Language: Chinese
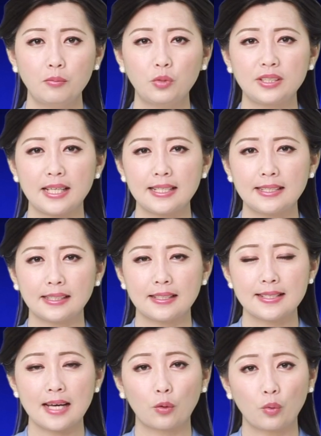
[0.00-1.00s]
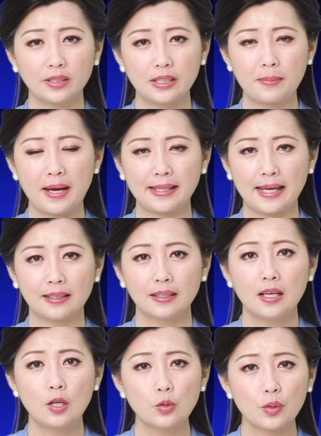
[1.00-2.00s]
目前疫情在国际蔓
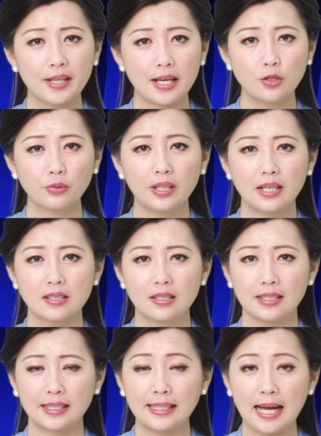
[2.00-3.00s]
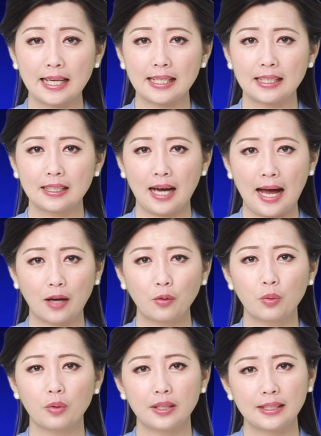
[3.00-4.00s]
延，最严重的是意大利、
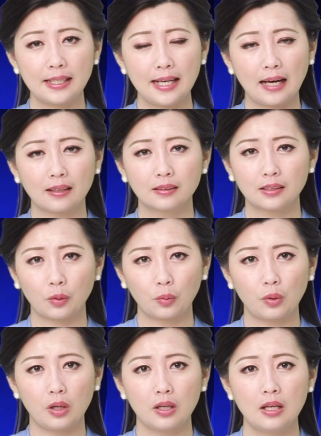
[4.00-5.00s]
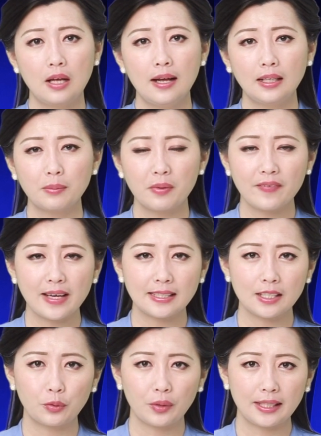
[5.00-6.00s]
韩国、伊朗等国。那么外
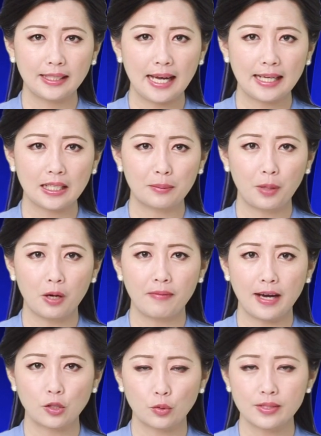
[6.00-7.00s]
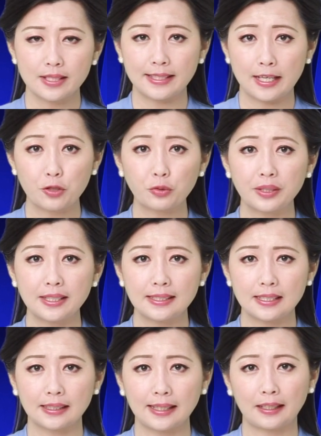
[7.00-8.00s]
界对意大利爆发如此严重的疫
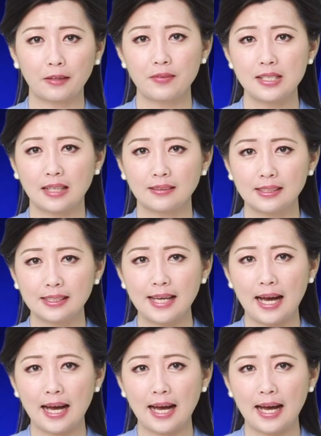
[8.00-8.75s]
情感到非常惊